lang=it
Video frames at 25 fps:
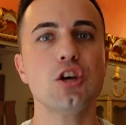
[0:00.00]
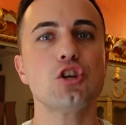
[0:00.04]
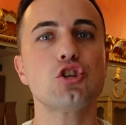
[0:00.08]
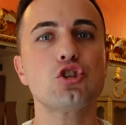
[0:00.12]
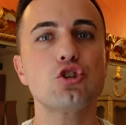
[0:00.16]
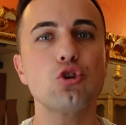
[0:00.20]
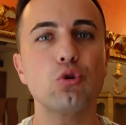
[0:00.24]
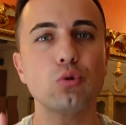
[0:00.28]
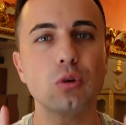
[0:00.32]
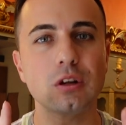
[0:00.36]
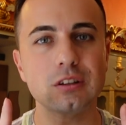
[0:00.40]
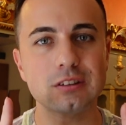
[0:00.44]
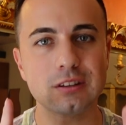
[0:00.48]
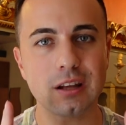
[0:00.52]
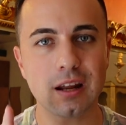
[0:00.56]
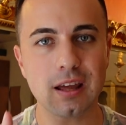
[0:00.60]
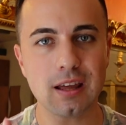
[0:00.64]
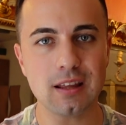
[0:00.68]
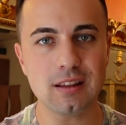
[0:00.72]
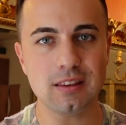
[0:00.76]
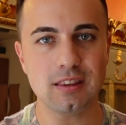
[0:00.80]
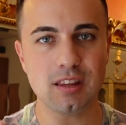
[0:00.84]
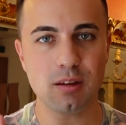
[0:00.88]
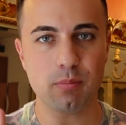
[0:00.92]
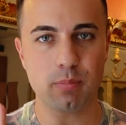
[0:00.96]
sono
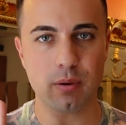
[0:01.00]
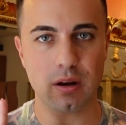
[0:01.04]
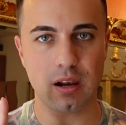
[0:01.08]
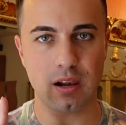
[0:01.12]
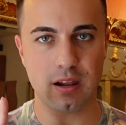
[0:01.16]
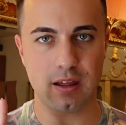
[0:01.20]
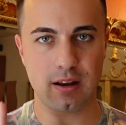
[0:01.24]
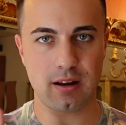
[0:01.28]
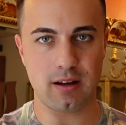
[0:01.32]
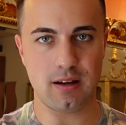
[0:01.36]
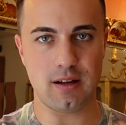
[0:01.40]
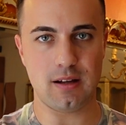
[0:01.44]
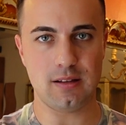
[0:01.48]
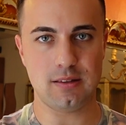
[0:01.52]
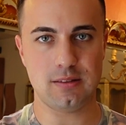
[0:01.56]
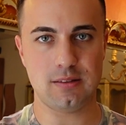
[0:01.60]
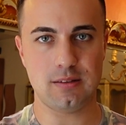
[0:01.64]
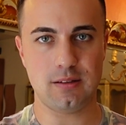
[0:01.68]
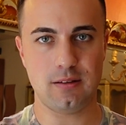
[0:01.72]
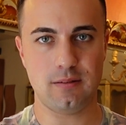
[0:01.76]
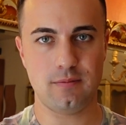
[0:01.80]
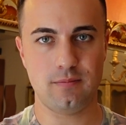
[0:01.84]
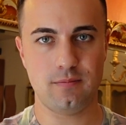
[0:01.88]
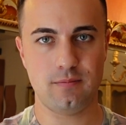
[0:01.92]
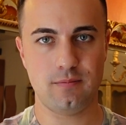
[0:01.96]
attraenti per le
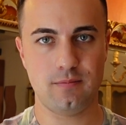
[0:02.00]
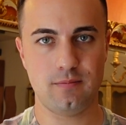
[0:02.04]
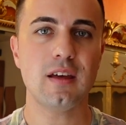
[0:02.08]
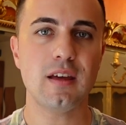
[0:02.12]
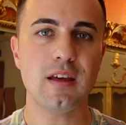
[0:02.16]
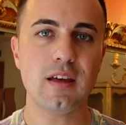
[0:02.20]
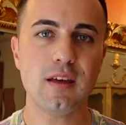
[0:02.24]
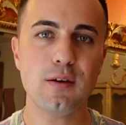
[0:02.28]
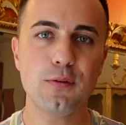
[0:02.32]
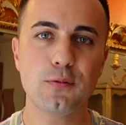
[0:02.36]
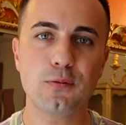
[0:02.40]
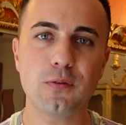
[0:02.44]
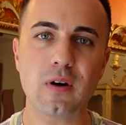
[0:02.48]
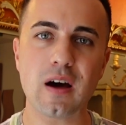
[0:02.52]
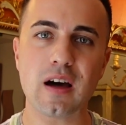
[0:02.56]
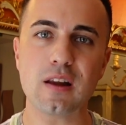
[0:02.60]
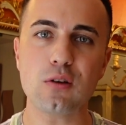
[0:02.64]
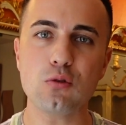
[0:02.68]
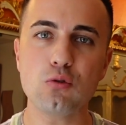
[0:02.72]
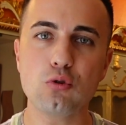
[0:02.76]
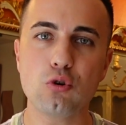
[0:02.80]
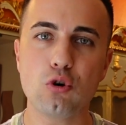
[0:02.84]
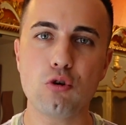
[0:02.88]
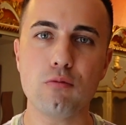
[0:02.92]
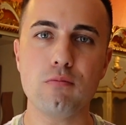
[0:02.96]
ragazze. E fare
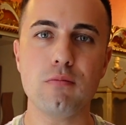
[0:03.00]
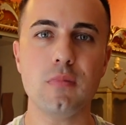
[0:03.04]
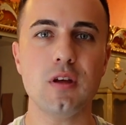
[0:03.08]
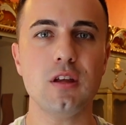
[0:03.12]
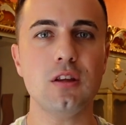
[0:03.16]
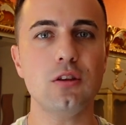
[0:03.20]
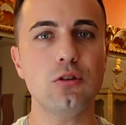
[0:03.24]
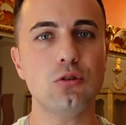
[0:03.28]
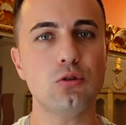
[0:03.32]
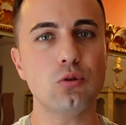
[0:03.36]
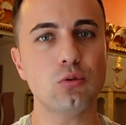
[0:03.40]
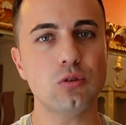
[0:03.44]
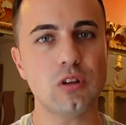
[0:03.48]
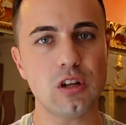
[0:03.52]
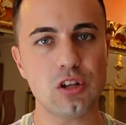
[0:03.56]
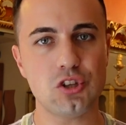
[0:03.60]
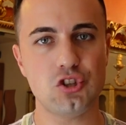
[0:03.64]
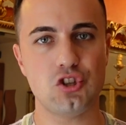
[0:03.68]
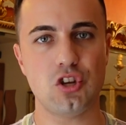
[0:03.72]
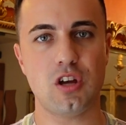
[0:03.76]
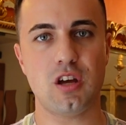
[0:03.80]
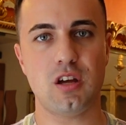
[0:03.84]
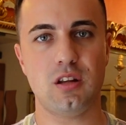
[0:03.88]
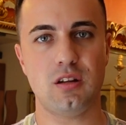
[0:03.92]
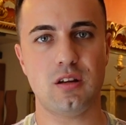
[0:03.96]
un commento del
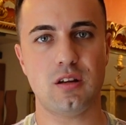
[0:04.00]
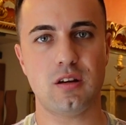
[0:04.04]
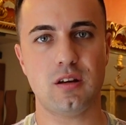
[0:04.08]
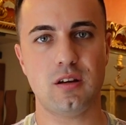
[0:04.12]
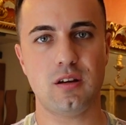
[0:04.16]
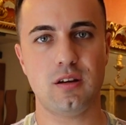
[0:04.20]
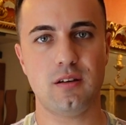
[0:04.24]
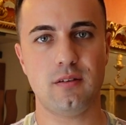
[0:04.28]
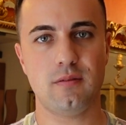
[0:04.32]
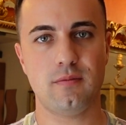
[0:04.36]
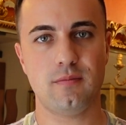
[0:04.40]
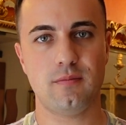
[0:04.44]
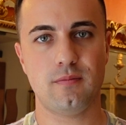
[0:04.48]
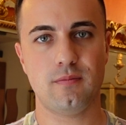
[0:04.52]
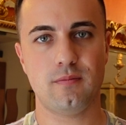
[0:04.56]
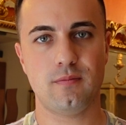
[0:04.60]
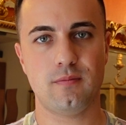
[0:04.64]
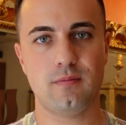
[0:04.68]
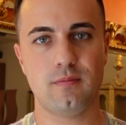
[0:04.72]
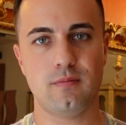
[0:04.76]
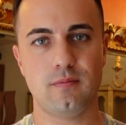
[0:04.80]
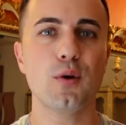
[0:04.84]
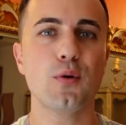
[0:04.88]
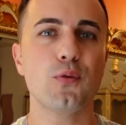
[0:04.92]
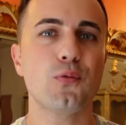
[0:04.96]
genere
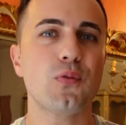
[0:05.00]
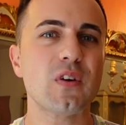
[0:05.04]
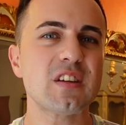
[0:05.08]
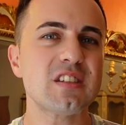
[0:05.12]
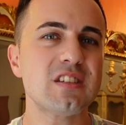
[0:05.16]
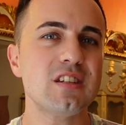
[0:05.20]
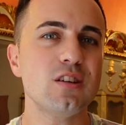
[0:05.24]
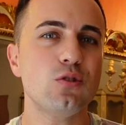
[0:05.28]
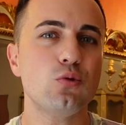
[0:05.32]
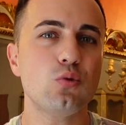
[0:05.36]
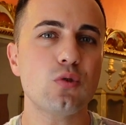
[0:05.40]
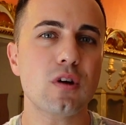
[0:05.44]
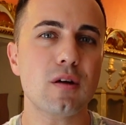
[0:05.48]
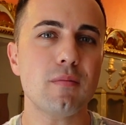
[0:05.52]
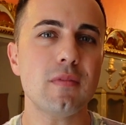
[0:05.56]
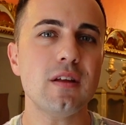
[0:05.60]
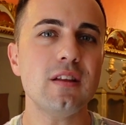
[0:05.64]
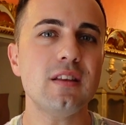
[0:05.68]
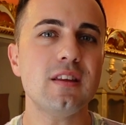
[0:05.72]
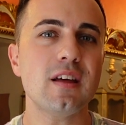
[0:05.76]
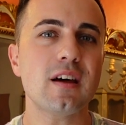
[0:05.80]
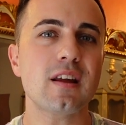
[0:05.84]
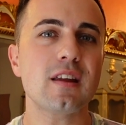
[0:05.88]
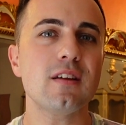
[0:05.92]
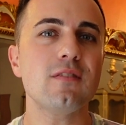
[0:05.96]
fa
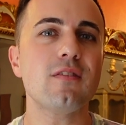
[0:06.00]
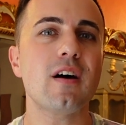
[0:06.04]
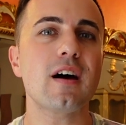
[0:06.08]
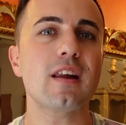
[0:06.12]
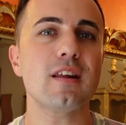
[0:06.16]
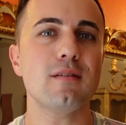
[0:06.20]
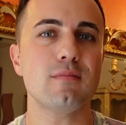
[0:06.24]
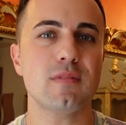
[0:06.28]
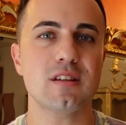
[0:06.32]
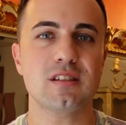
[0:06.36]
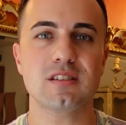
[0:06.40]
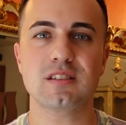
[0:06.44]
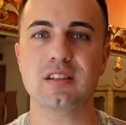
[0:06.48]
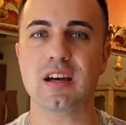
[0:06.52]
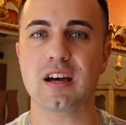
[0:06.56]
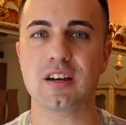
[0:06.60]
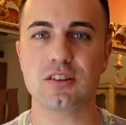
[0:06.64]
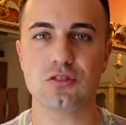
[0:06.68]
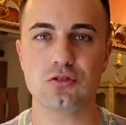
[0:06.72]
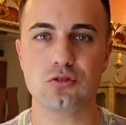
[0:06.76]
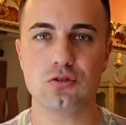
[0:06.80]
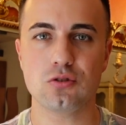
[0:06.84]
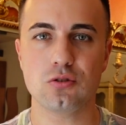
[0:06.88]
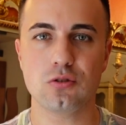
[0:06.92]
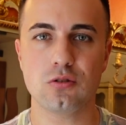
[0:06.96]
sicuramente arrivare il
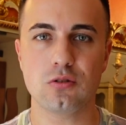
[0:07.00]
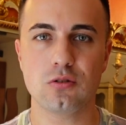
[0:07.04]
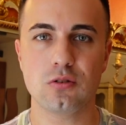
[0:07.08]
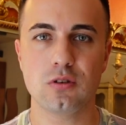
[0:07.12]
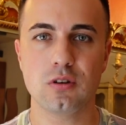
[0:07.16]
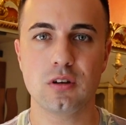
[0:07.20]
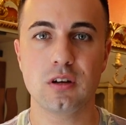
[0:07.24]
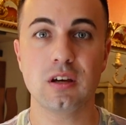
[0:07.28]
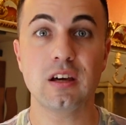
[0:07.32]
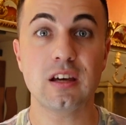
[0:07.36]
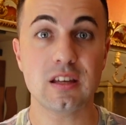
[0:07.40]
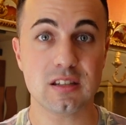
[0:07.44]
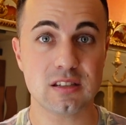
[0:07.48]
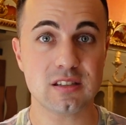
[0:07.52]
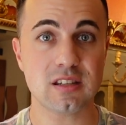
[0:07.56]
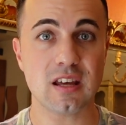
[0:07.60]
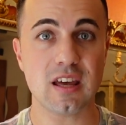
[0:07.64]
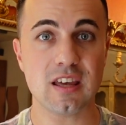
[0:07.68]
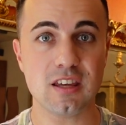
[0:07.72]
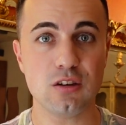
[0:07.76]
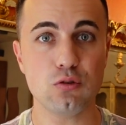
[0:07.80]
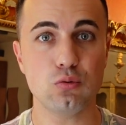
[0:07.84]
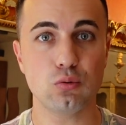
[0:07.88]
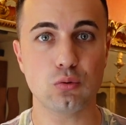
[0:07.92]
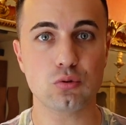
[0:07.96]
messaggio che
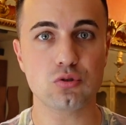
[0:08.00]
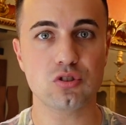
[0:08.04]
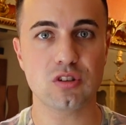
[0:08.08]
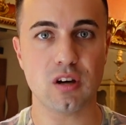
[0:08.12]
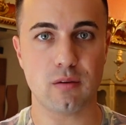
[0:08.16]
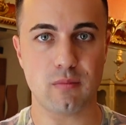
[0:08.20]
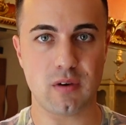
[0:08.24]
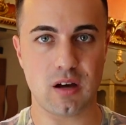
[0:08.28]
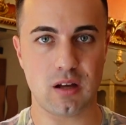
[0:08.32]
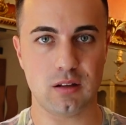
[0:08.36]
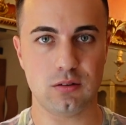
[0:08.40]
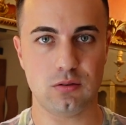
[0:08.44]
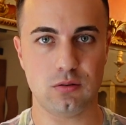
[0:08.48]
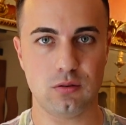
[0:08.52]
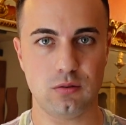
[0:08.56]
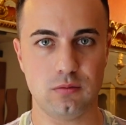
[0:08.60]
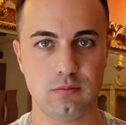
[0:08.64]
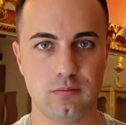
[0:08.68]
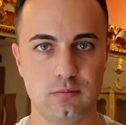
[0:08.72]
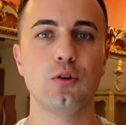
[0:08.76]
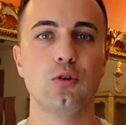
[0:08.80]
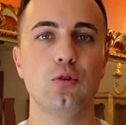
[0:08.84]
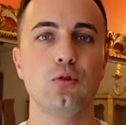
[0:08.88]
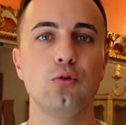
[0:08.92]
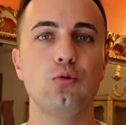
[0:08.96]
sei uno
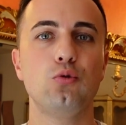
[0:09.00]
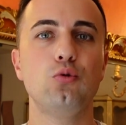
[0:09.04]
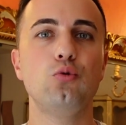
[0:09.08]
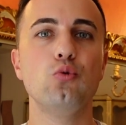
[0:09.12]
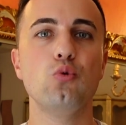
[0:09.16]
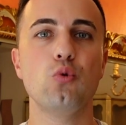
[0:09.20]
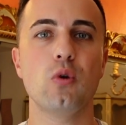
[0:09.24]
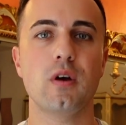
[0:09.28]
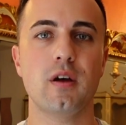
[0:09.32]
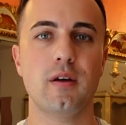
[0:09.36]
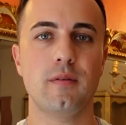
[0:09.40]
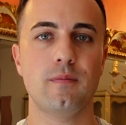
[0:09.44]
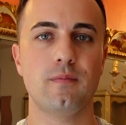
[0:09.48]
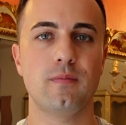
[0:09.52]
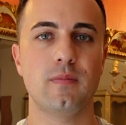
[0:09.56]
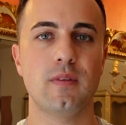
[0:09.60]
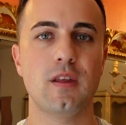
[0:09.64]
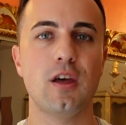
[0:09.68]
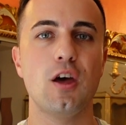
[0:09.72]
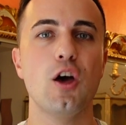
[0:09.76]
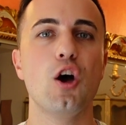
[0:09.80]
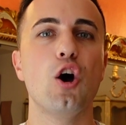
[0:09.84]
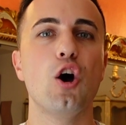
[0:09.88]
sgamato. 2